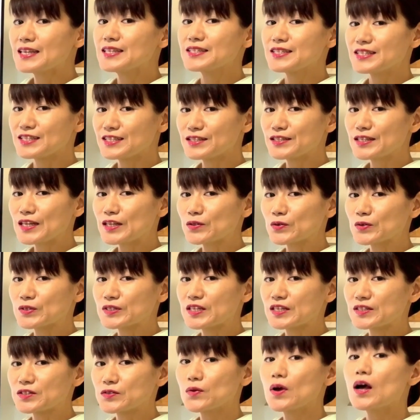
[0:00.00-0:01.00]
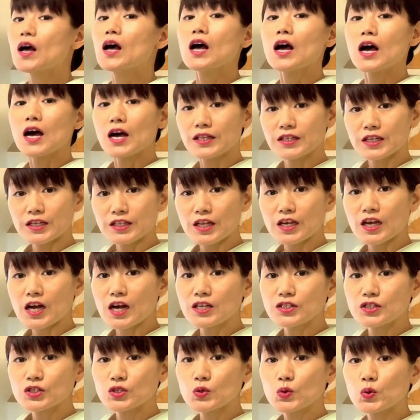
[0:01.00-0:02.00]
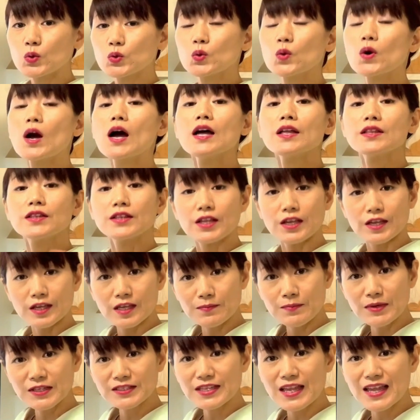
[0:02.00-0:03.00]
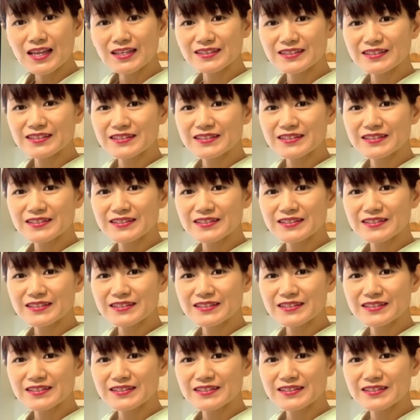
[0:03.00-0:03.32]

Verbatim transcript: 人生の季節は肌で感じることができません